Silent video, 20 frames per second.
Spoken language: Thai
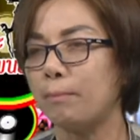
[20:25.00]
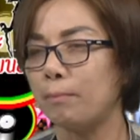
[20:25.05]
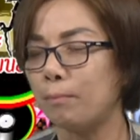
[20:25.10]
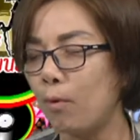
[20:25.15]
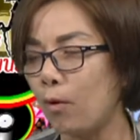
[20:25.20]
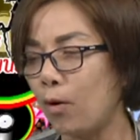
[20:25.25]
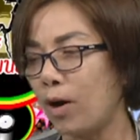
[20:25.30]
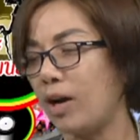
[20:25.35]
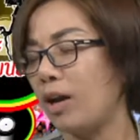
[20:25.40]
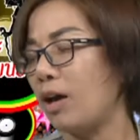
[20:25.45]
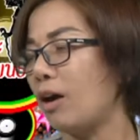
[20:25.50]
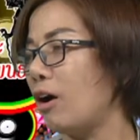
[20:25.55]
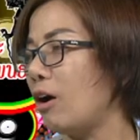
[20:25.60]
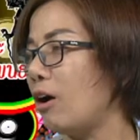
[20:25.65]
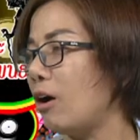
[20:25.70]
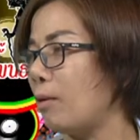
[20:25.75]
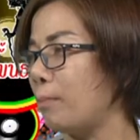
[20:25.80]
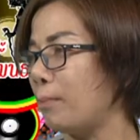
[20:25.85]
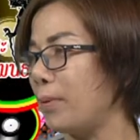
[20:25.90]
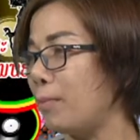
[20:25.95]
บดแล้วก็
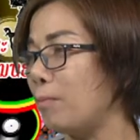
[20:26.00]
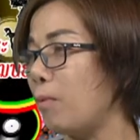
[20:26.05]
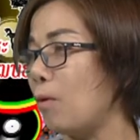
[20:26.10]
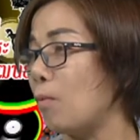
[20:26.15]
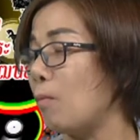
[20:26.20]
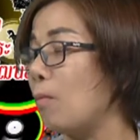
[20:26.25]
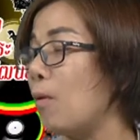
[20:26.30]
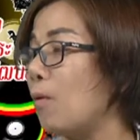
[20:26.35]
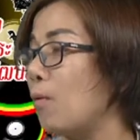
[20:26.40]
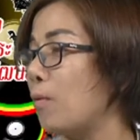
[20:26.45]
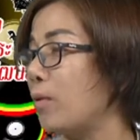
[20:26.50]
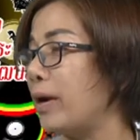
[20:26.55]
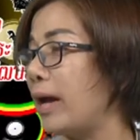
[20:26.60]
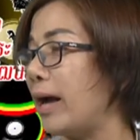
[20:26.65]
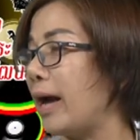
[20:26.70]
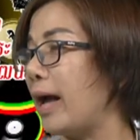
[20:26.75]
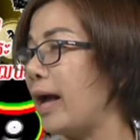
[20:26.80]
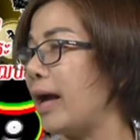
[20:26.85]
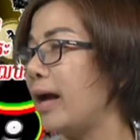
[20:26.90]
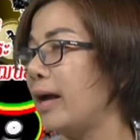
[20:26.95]
เป็นผงๆนะ
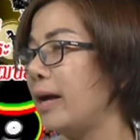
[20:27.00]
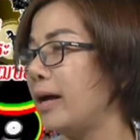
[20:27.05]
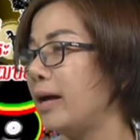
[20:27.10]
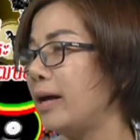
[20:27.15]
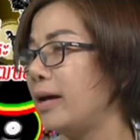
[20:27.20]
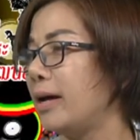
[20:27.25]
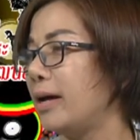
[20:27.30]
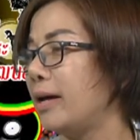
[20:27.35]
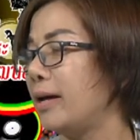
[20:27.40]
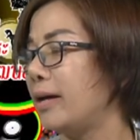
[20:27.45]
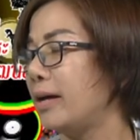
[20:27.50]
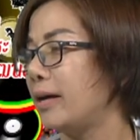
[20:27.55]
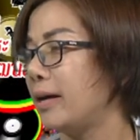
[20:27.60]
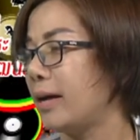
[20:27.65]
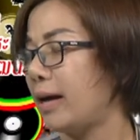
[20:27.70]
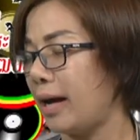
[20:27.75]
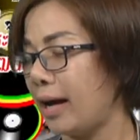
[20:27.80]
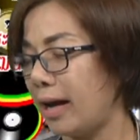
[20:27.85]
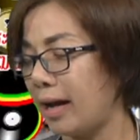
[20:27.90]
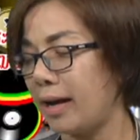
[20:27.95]
คะครับ
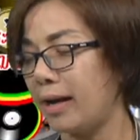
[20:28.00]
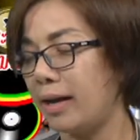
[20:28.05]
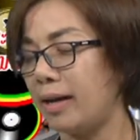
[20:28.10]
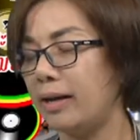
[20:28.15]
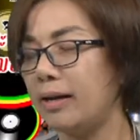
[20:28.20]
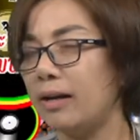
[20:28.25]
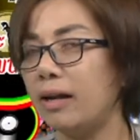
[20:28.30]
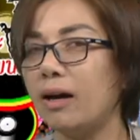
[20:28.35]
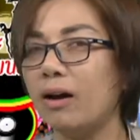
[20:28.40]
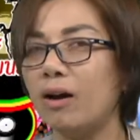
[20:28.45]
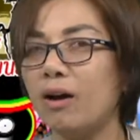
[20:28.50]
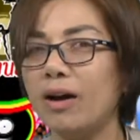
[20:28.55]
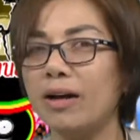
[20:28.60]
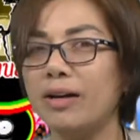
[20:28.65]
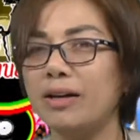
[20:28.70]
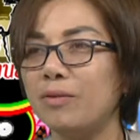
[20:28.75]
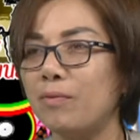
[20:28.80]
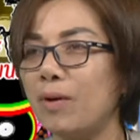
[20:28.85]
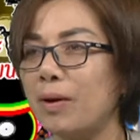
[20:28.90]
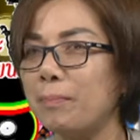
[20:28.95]
ค่ะแล้วก็ห
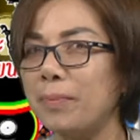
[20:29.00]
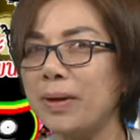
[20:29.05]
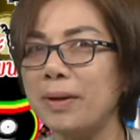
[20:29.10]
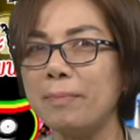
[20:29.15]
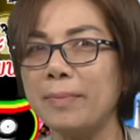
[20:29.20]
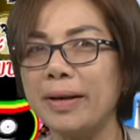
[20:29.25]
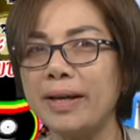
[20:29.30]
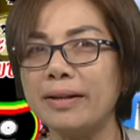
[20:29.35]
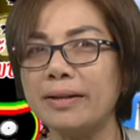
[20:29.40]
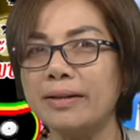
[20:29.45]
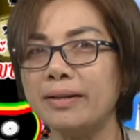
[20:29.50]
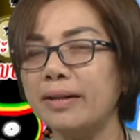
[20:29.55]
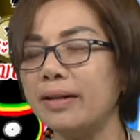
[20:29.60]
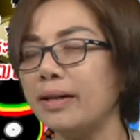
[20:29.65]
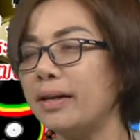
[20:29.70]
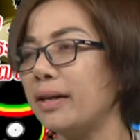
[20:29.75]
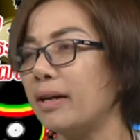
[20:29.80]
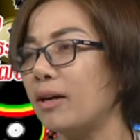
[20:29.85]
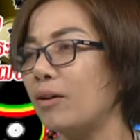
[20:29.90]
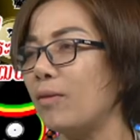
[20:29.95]
รือว่าเป็นเม็ด
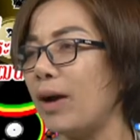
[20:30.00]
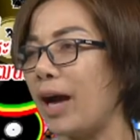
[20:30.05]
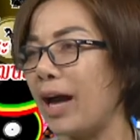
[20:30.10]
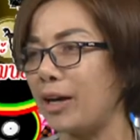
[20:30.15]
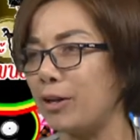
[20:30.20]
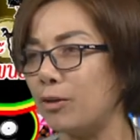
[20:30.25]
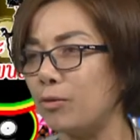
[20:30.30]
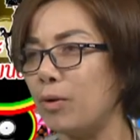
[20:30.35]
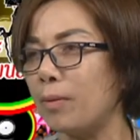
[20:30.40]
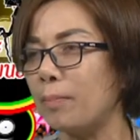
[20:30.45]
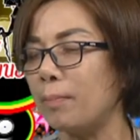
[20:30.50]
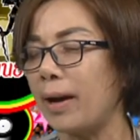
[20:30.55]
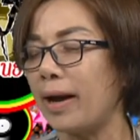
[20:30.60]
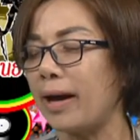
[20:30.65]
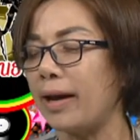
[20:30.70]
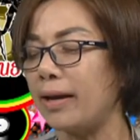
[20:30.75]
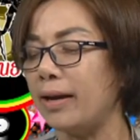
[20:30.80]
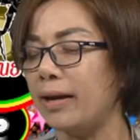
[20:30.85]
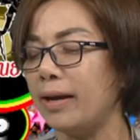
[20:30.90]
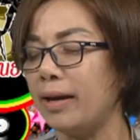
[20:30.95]
ที่เขาขายทั่วไป
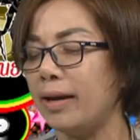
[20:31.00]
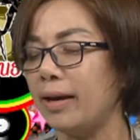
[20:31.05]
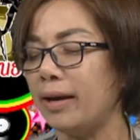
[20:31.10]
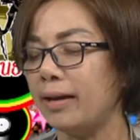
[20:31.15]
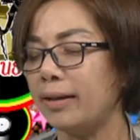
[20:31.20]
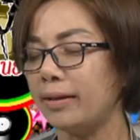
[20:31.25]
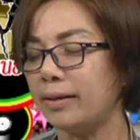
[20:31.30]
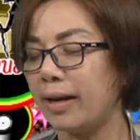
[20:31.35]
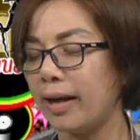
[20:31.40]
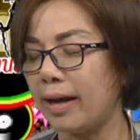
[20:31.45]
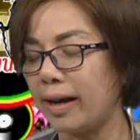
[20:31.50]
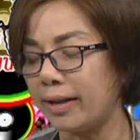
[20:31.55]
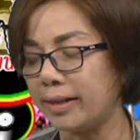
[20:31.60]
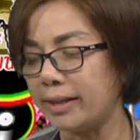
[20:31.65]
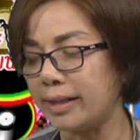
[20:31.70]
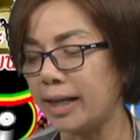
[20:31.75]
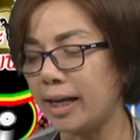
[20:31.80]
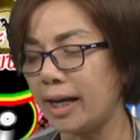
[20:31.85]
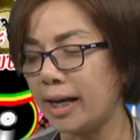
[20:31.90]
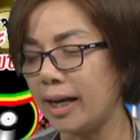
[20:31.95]
แต่อาจ
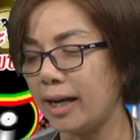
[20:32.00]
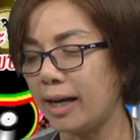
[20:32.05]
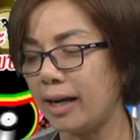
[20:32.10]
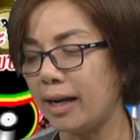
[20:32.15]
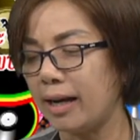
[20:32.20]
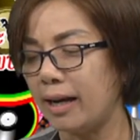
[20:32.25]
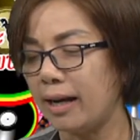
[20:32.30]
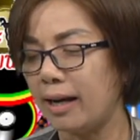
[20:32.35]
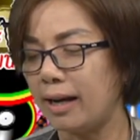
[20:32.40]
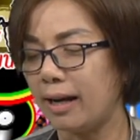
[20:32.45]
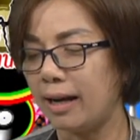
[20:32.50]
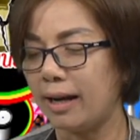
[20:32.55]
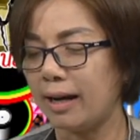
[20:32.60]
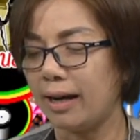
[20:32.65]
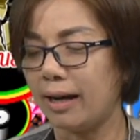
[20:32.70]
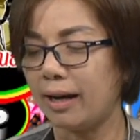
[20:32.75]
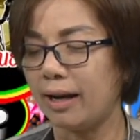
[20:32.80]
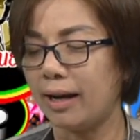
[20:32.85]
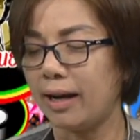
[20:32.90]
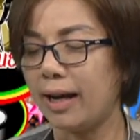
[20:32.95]
จะ
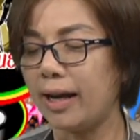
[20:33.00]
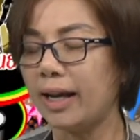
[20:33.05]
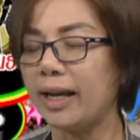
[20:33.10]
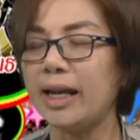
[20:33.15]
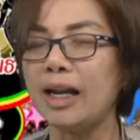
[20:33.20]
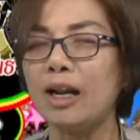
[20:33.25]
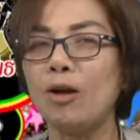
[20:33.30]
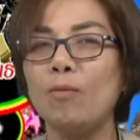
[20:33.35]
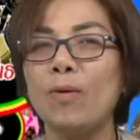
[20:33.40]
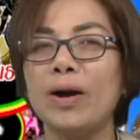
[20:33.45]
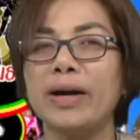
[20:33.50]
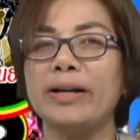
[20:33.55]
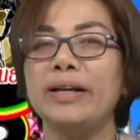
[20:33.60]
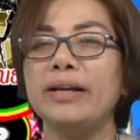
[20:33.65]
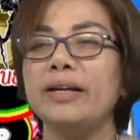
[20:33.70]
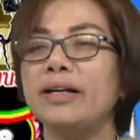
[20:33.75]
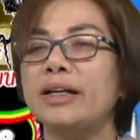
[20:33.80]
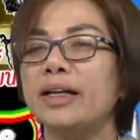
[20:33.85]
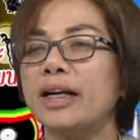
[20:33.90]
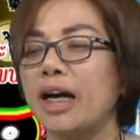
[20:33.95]
ให้ระวังนิด
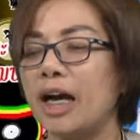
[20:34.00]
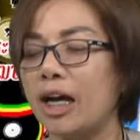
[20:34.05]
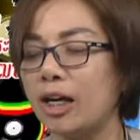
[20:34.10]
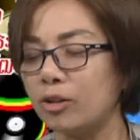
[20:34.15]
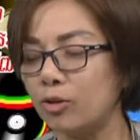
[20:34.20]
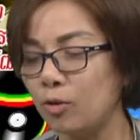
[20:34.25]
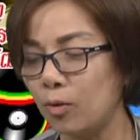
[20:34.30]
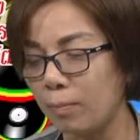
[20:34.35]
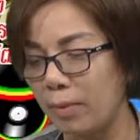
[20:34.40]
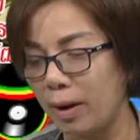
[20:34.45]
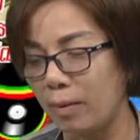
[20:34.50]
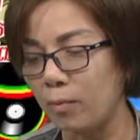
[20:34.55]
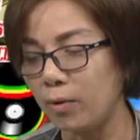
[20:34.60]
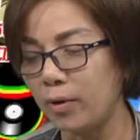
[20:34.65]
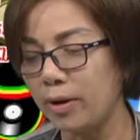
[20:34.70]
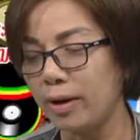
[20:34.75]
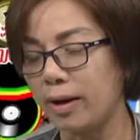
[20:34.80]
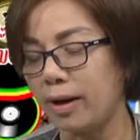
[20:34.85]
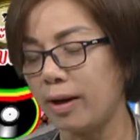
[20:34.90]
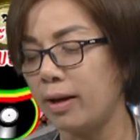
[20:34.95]
นึงนะคะตัวหมามุ้
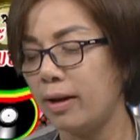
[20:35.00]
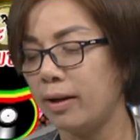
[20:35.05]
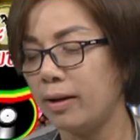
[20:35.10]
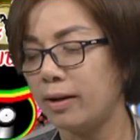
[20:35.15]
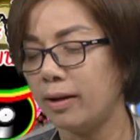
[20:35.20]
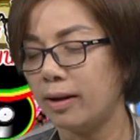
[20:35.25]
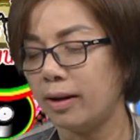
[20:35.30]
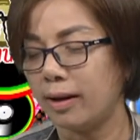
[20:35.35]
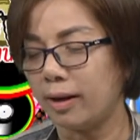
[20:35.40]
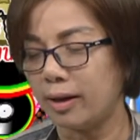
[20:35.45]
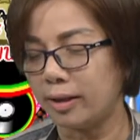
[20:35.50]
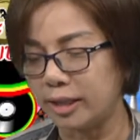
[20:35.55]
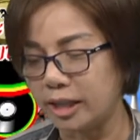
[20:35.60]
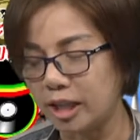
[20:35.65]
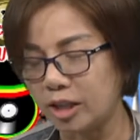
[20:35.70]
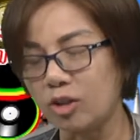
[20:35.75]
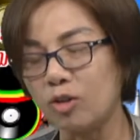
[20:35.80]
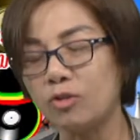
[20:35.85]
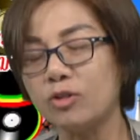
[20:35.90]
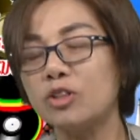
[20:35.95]
ยน่ะจะ
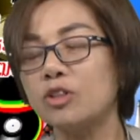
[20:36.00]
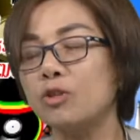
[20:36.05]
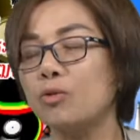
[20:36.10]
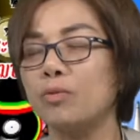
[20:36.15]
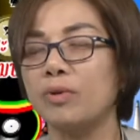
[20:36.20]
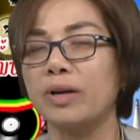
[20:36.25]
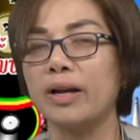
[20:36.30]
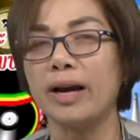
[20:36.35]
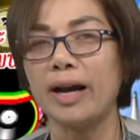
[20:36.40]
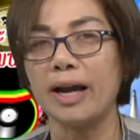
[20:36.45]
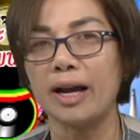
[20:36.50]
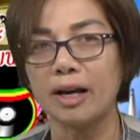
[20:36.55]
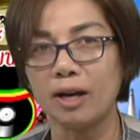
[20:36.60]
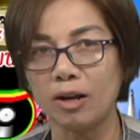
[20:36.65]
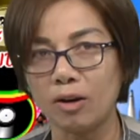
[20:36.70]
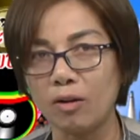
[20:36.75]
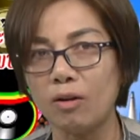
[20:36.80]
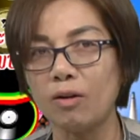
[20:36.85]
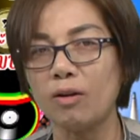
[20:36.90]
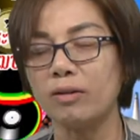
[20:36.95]
ต้องสุกนะคะแล้
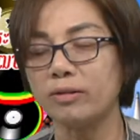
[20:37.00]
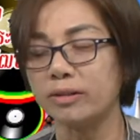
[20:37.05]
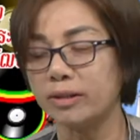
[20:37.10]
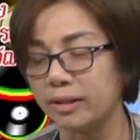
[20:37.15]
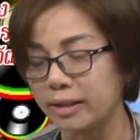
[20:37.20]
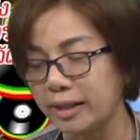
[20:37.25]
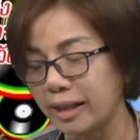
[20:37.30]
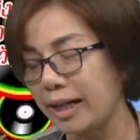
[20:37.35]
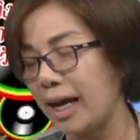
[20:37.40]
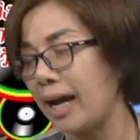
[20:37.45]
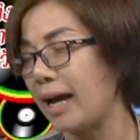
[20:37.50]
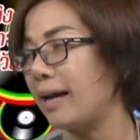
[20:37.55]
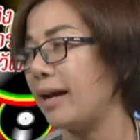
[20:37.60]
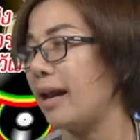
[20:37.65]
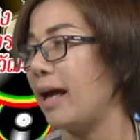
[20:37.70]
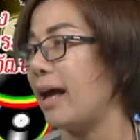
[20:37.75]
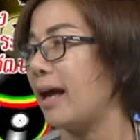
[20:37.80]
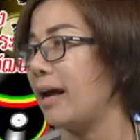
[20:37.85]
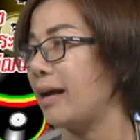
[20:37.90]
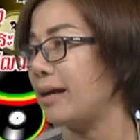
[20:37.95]
วก็ถึงจะทาน
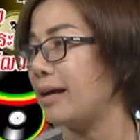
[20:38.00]
ได้